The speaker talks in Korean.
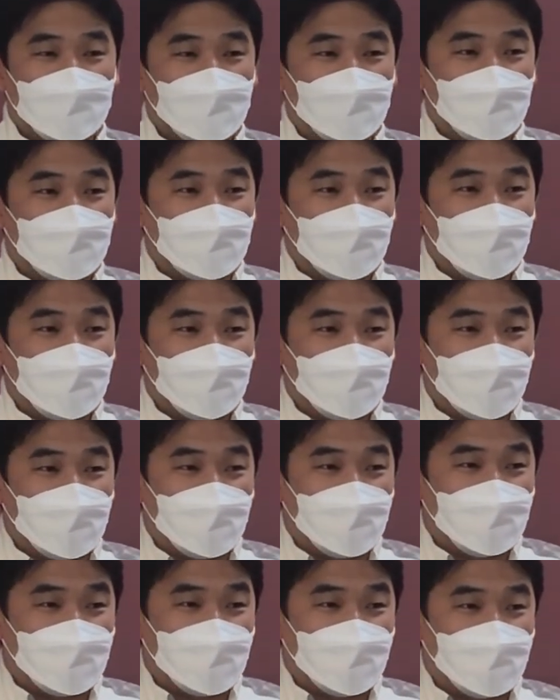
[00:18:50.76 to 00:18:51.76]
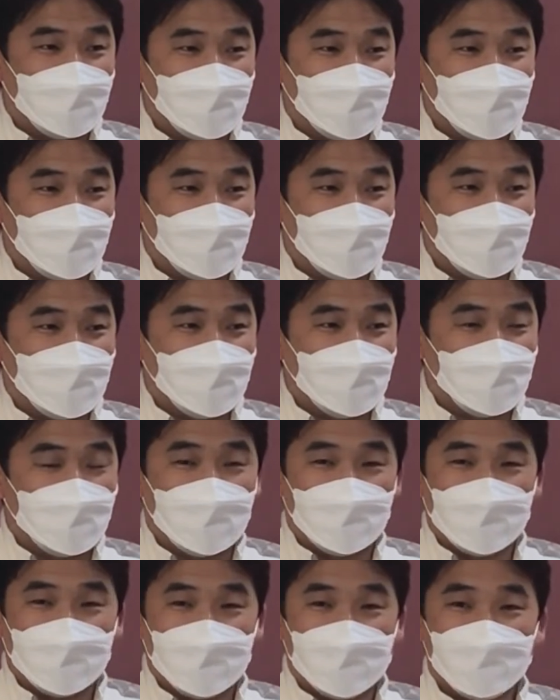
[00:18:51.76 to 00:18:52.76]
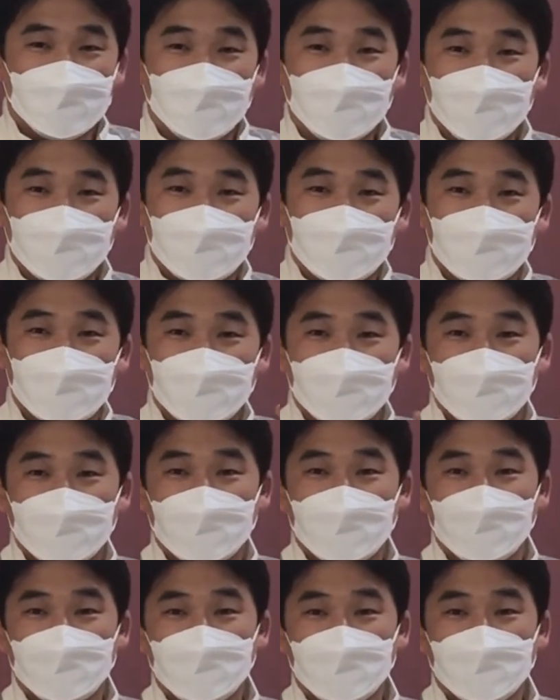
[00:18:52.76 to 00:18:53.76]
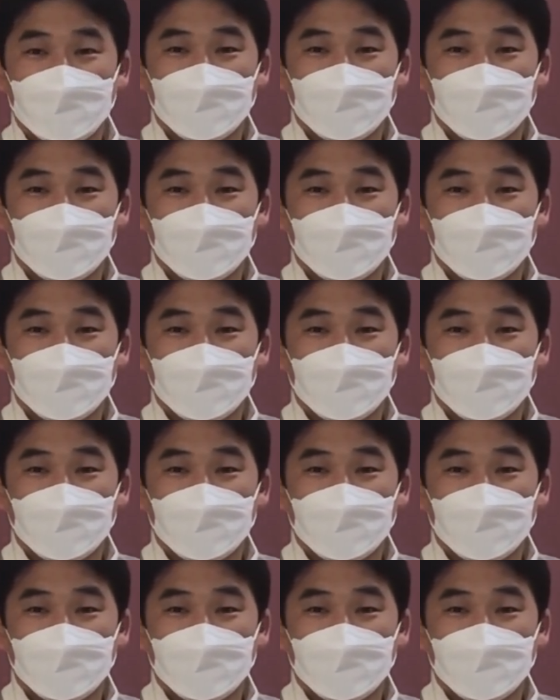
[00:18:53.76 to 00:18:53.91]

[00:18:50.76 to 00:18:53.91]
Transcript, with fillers: 거기서 하나님 만나죠. 음성을 듣죠. 하나님.